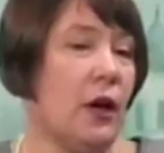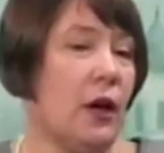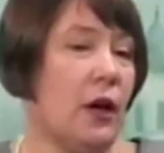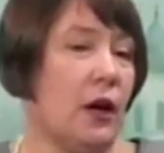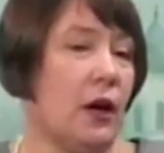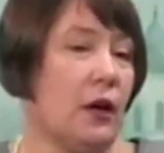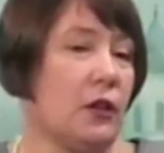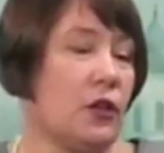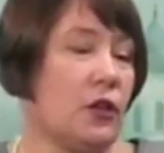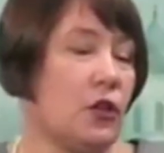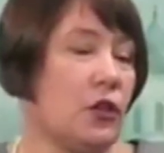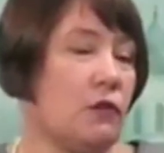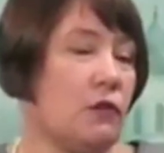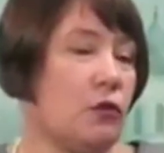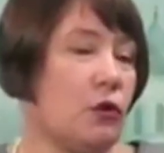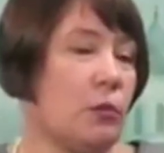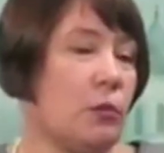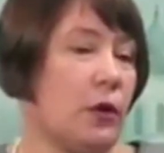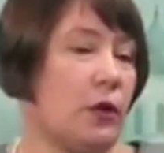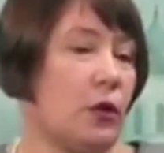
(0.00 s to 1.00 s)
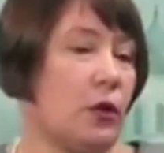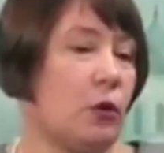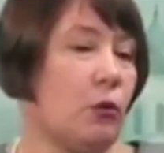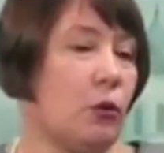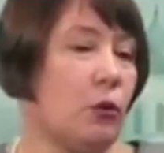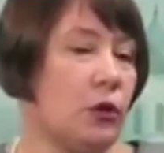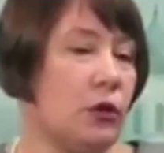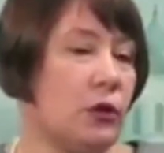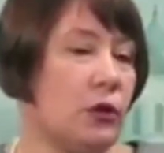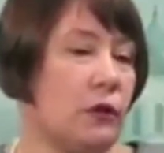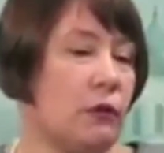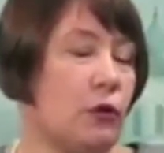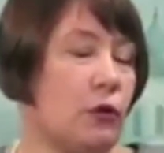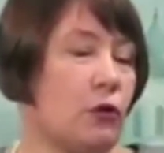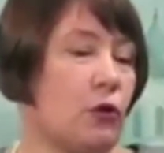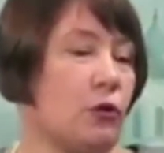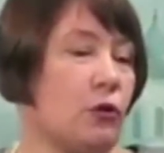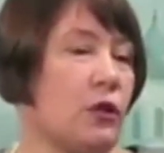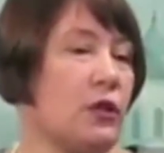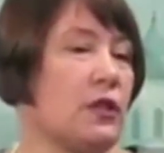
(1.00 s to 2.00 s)
1905 а, год,
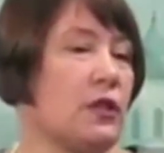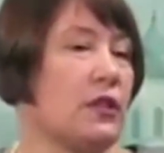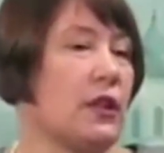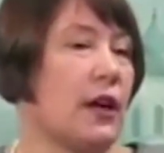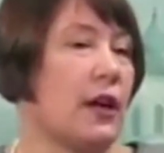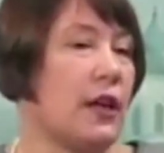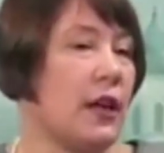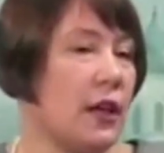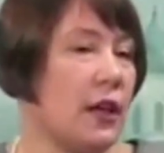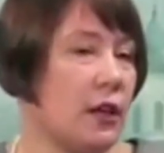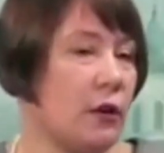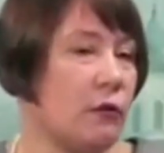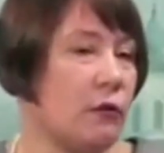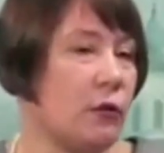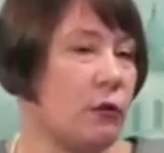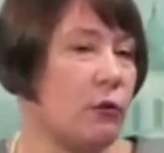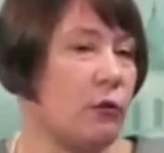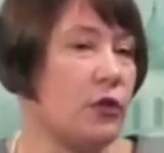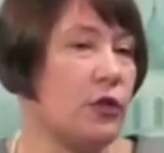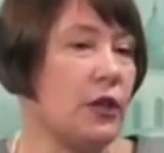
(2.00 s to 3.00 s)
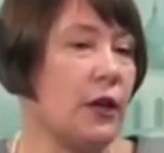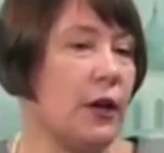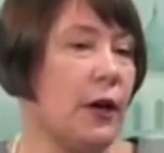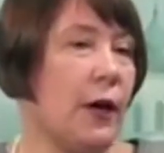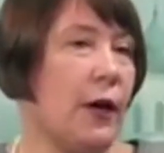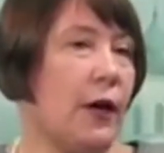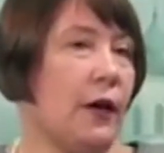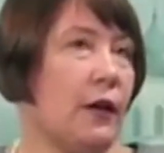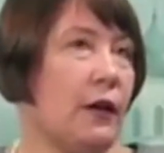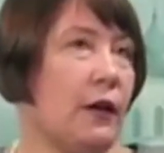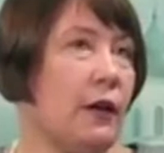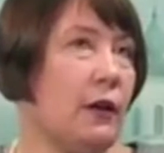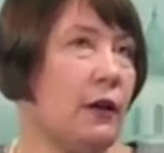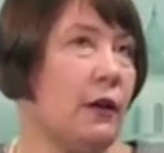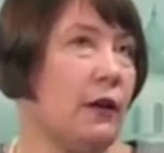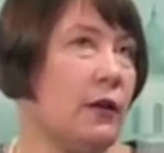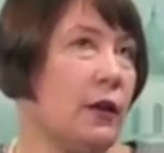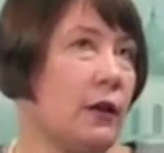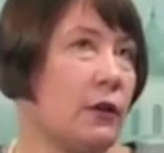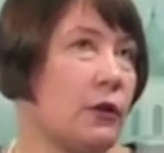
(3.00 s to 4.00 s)
революционное настроение в Грузии, и
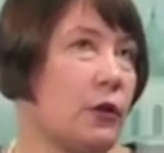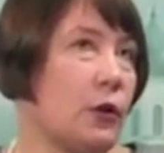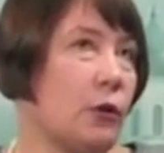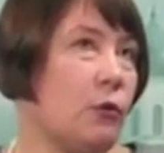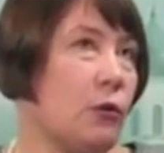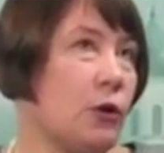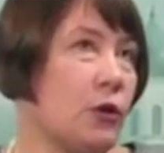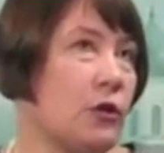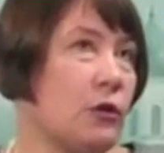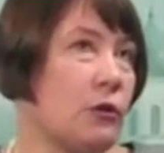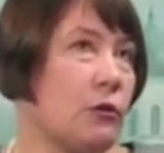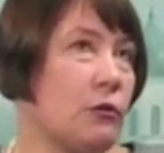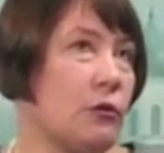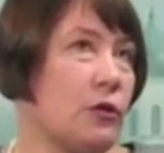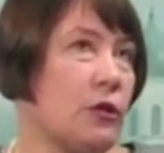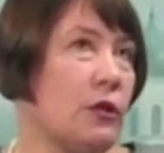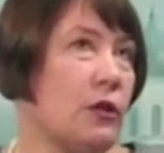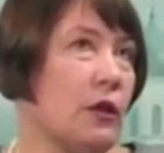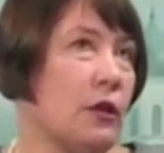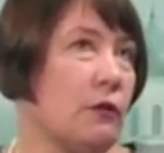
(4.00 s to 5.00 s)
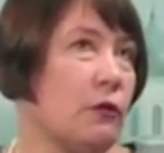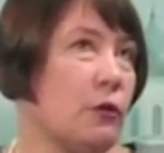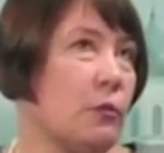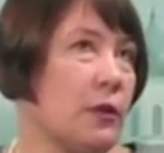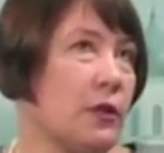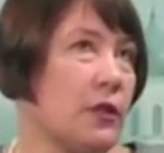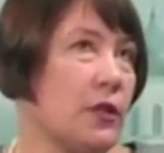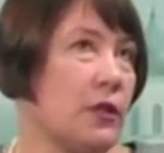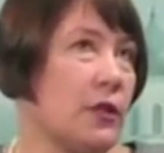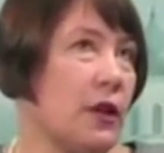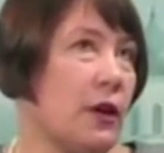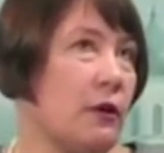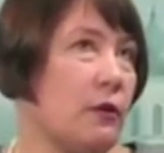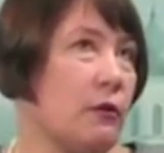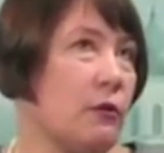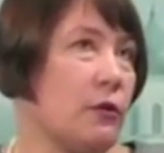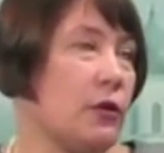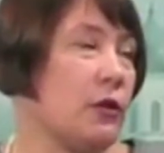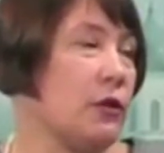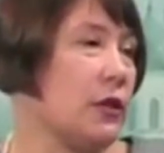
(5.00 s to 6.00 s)
некоторые горцы, грузины, они вот притесняли
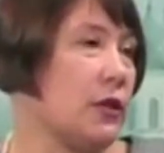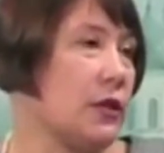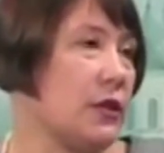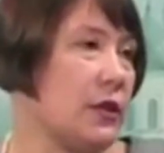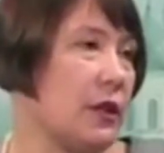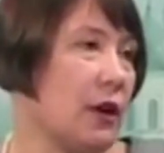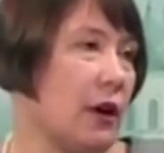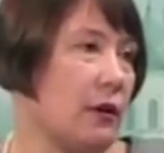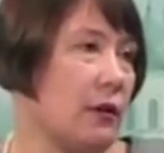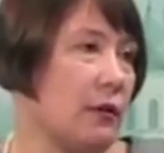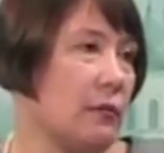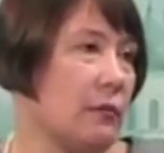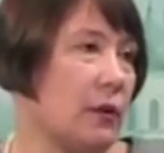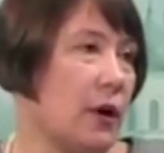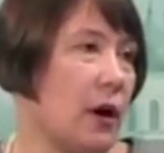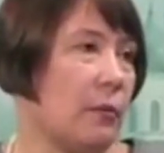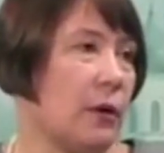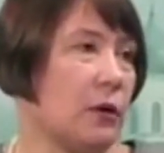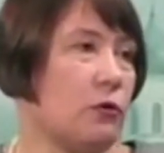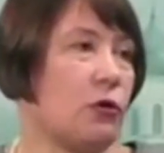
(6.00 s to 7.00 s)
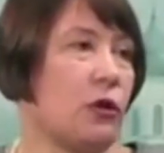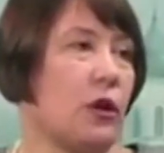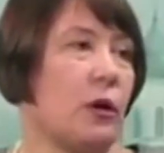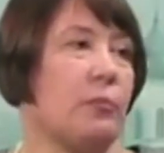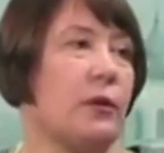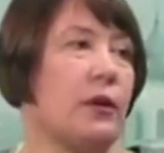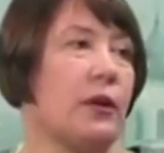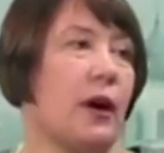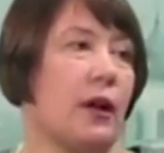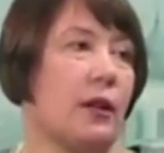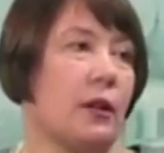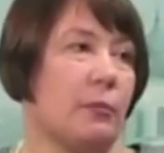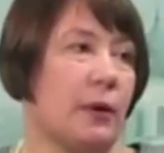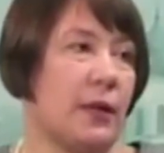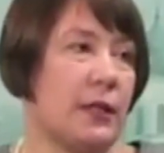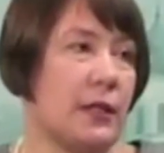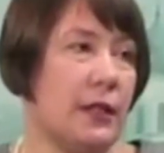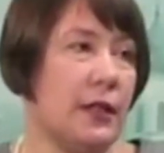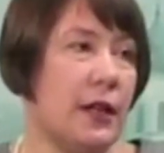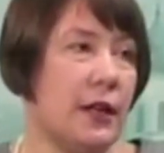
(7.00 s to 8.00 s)
грузин-крестьян. А матушка опекала
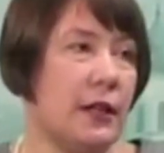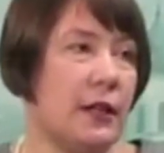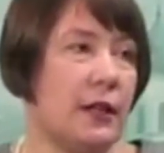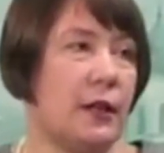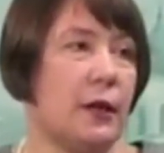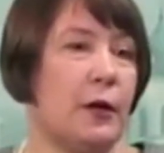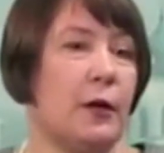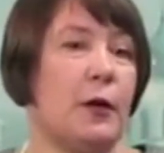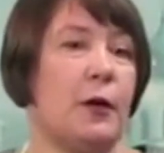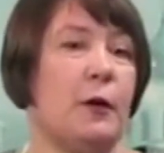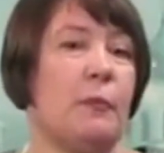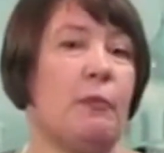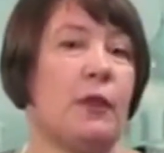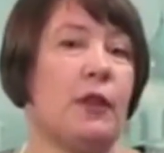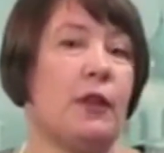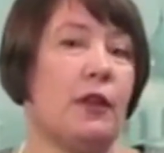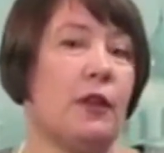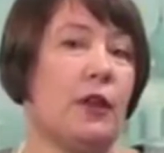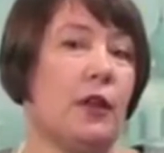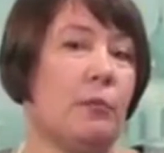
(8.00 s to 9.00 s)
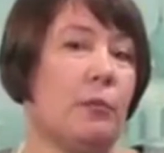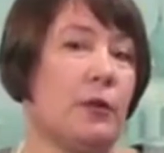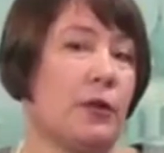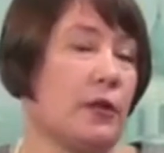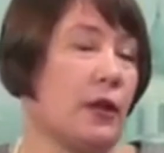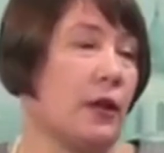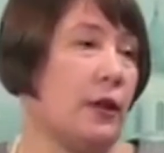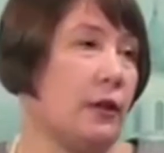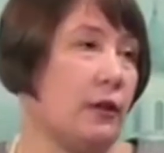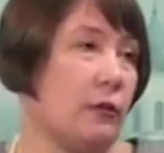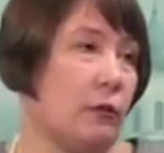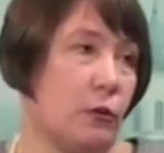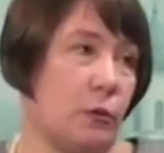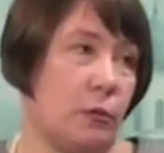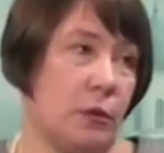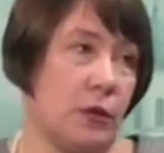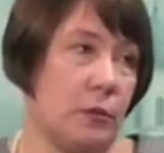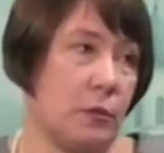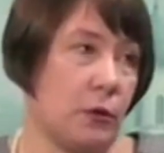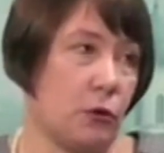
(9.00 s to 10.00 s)
последних, и ей писали вот
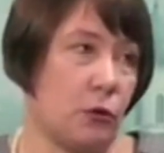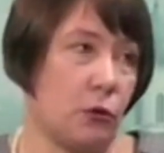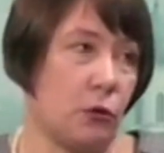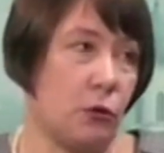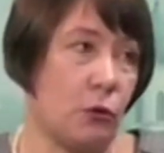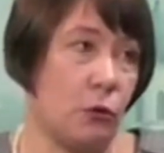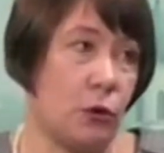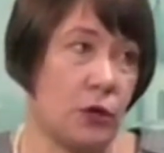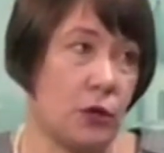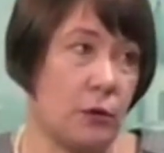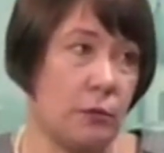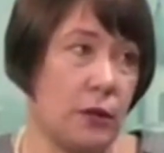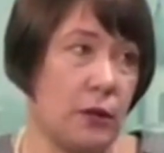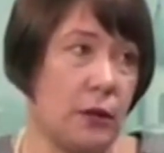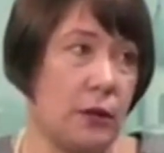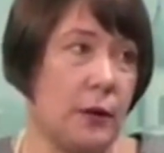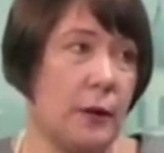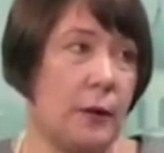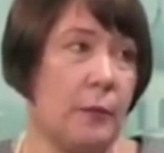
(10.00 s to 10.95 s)
письма с угрозами.